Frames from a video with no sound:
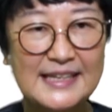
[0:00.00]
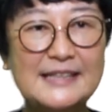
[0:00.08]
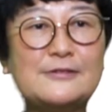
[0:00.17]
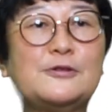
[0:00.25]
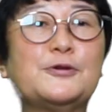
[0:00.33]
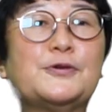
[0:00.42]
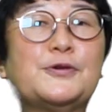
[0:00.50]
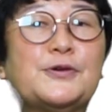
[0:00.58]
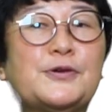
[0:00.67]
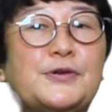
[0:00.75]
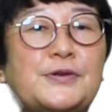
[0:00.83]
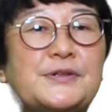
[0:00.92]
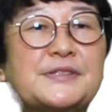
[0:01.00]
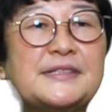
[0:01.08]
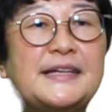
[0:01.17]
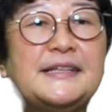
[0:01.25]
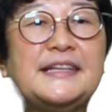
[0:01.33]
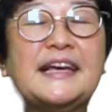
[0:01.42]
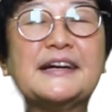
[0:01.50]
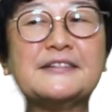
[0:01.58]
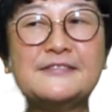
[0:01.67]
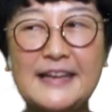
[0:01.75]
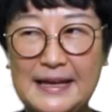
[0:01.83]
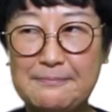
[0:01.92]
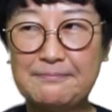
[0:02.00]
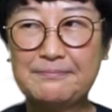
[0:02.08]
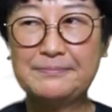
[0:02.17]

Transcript: えっと、1200円